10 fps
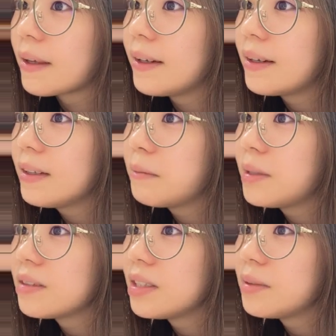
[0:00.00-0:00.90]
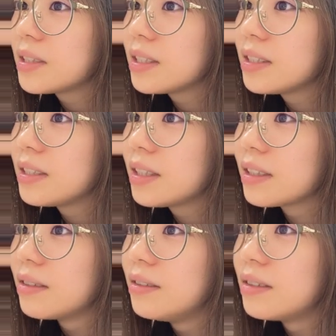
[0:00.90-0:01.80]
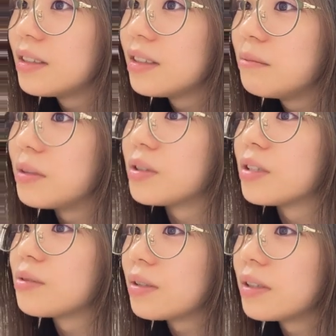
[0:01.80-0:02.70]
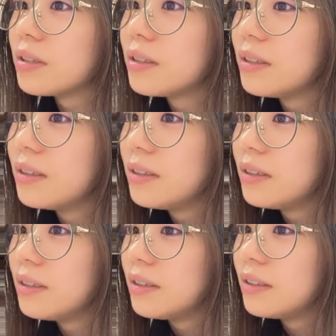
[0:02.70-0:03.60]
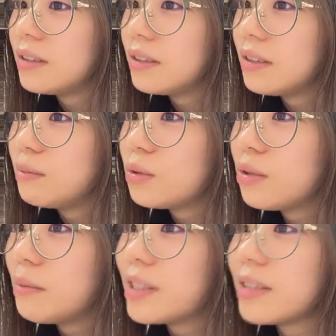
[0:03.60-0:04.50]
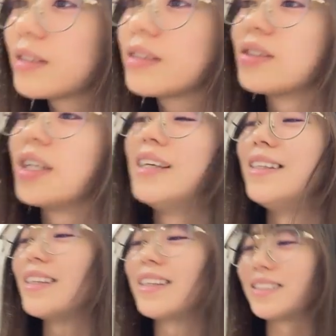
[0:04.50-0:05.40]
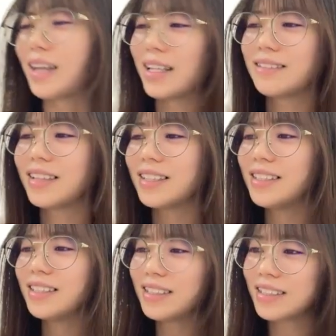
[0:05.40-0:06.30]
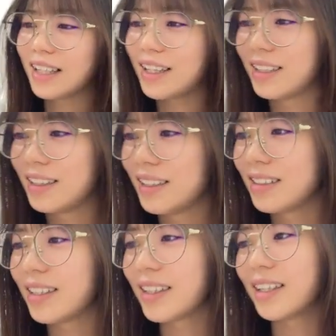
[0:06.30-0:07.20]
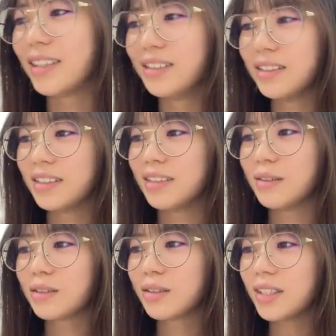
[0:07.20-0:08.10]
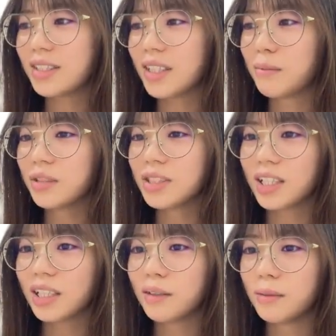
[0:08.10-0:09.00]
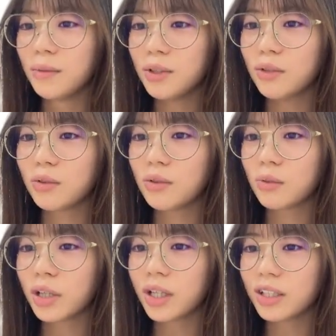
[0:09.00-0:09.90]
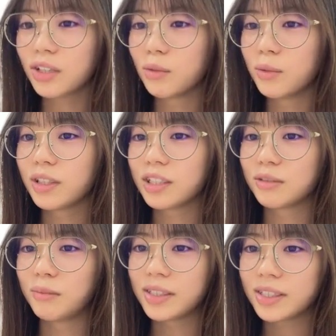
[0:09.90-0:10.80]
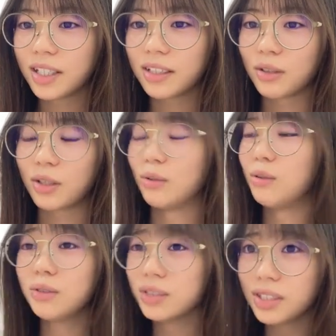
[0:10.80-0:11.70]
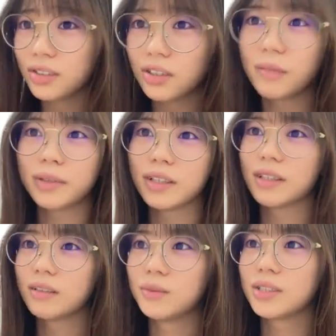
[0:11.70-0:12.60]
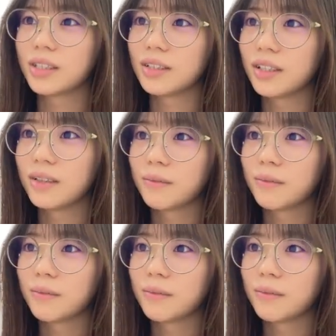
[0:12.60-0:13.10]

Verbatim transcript: 明らかに名前と性別が一致しなかったなんてないまあそりゃそうか向こうはめっちゃ恥ずかしそういやだからさ恥ずかしいしさなんかそれでさもしさもう一個これかなって思ったやつを間違えた時どうしようみたいな思っちゃって